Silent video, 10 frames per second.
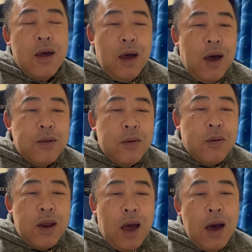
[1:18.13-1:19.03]
あのこ
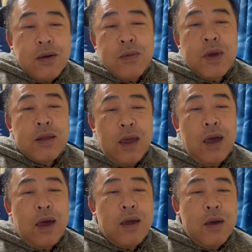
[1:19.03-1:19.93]
れあくまで
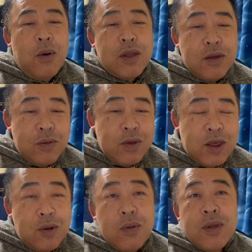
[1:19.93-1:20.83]
私の
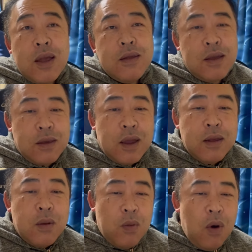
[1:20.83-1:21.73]
持論なんですけれ
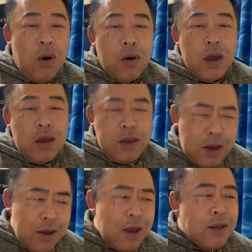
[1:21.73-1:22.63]
ども
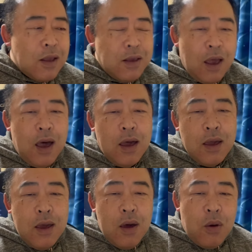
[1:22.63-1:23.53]
人間ってさ
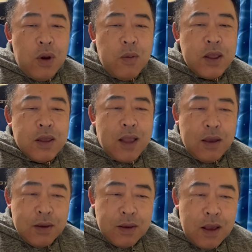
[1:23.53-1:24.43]
これまでた
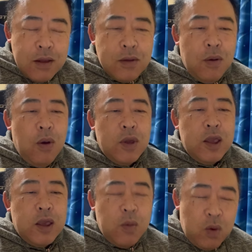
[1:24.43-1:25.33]
くさんの生
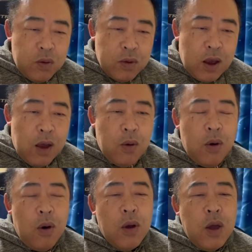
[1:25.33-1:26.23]
き物とか
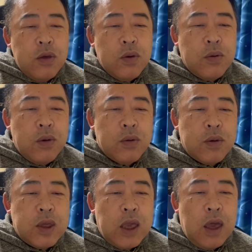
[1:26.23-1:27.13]
を食料と
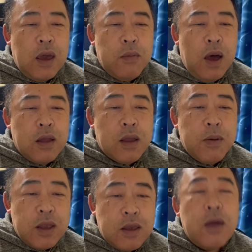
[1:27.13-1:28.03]
して、まあ、食べ
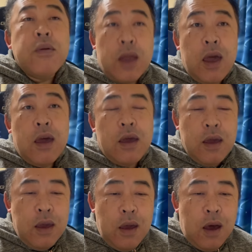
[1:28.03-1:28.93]
てきたよね
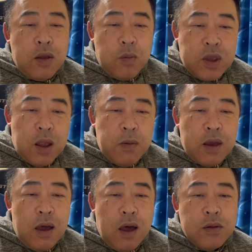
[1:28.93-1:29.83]
あの見た目
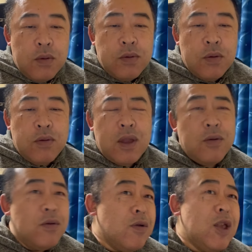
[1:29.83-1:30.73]
が独特な
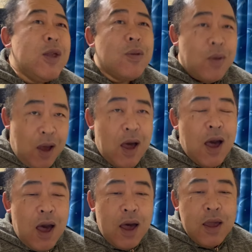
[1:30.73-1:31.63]
ウニと
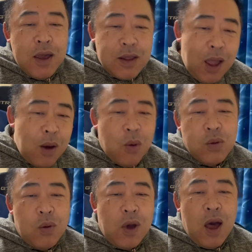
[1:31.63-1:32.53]
かタコ
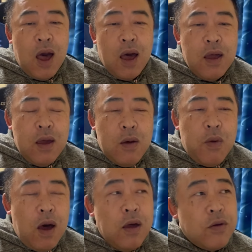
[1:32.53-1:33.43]
とか、ま
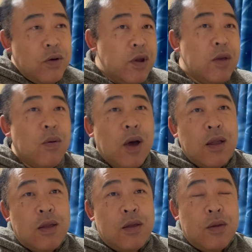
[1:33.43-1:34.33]
あ、栗とか
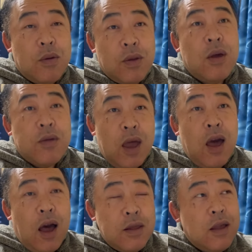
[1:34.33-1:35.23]
だってそうだよね
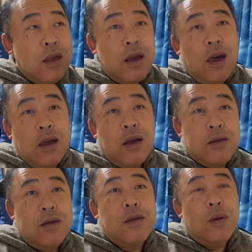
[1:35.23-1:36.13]
あんな意外がつ
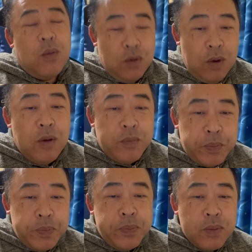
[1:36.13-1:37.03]
いてるもの、
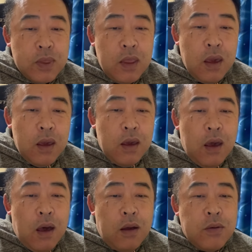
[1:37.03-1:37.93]

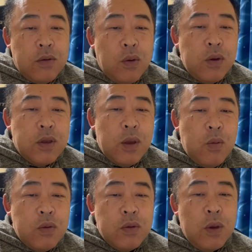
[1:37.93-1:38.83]
うん、あのそういった
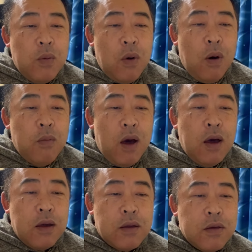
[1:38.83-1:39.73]
ものでも、ま
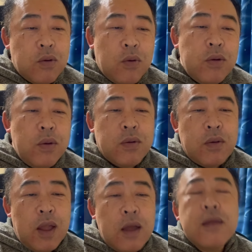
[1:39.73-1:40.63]
あ、食料と
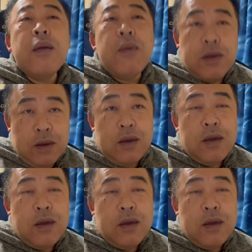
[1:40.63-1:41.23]
なってます